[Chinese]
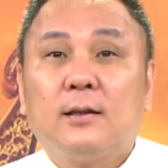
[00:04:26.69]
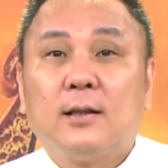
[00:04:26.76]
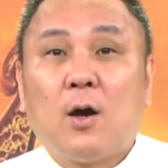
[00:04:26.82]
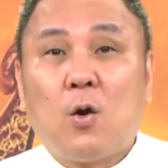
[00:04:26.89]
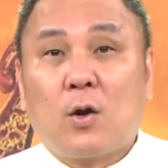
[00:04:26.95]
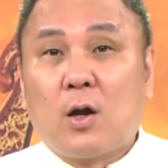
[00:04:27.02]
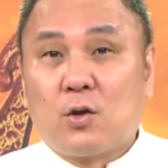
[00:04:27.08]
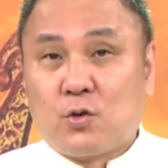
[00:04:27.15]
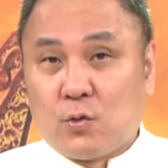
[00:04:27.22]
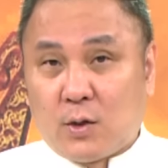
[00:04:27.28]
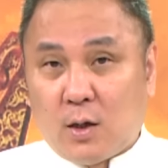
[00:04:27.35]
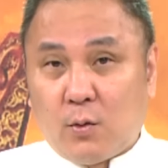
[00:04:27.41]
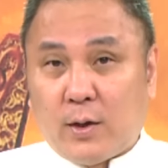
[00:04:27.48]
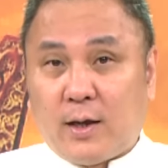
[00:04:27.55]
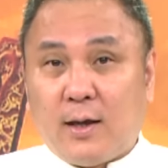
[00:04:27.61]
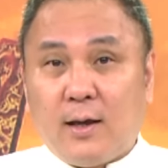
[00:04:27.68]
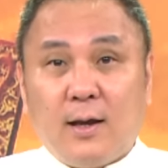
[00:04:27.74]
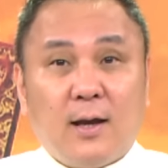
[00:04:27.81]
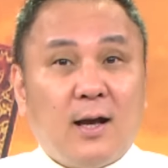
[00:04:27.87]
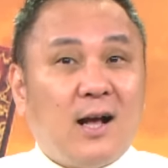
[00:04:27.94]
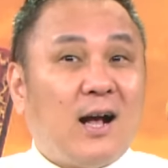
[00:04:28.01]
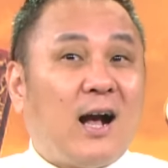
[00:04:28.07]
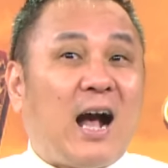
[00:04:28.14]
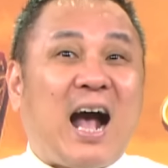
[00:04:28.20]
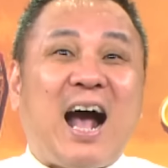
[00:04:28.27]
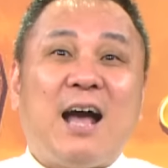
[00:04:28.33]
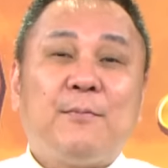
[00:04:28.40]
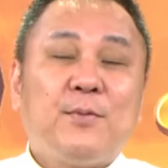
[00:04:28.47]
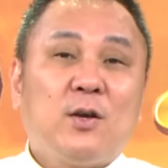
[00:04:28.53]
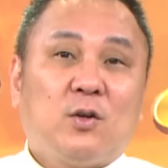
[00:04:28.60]
那我告诉各位，
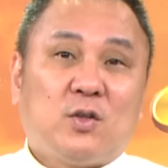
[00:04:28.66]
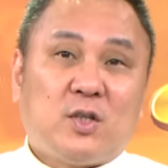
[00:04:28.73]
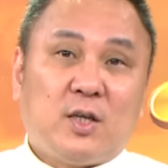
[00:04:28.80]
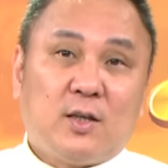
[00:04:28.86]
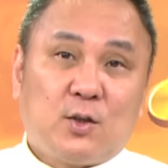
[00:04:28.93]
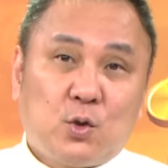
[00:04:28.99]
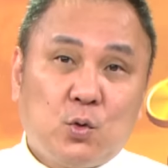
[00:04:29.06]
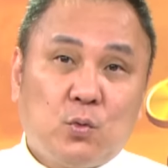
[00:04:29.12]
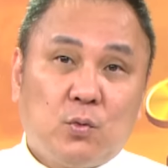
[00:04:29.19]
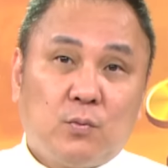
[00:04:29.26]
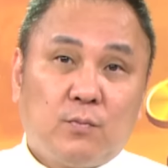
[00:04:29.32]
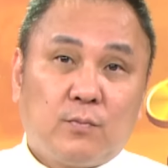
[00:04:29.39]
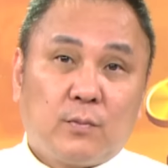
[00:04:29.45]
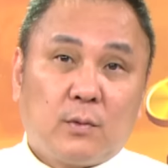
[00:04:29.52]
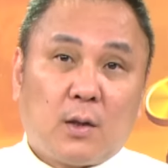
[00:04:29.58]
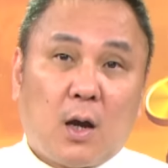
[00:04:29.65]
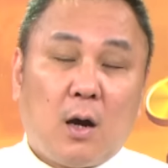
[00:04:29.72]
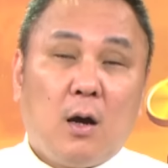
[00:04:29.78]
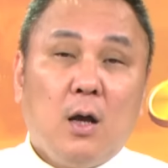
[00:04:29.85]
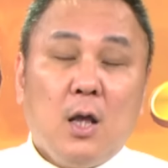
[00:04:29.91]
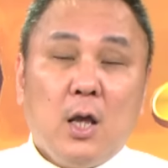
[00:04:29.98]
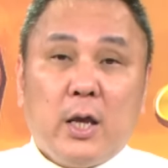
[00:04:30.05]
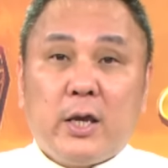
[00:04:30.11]
还没有结束啊，